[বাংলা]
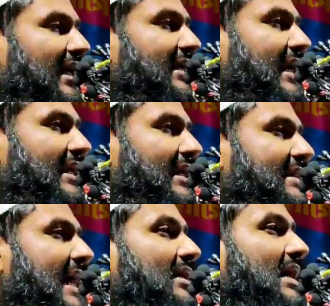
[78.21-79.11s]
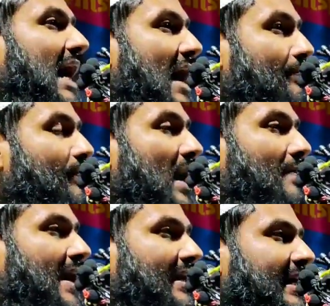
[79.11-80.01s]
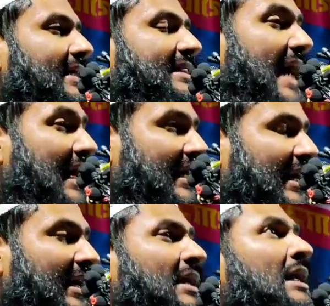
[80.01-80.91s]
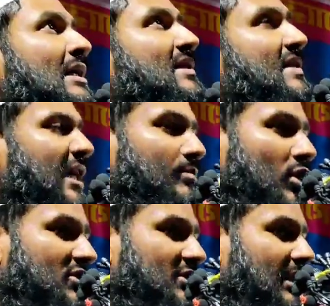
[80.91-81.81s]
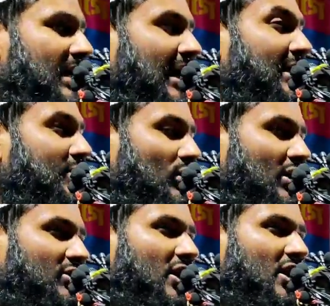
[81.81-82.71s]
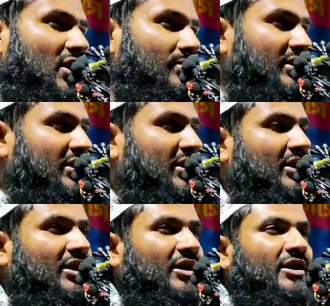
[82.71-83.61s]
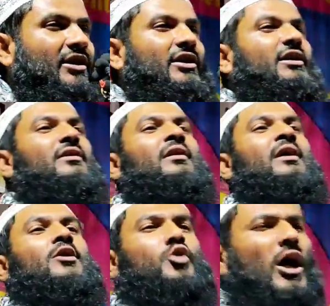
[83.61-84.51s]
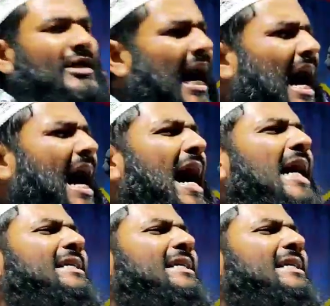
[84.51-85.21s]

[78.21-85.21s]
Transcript: সেইখানে তার আব্বা মাকে তাকে সেই মর্যাদায় তুলে দেওয়া হবে গোটা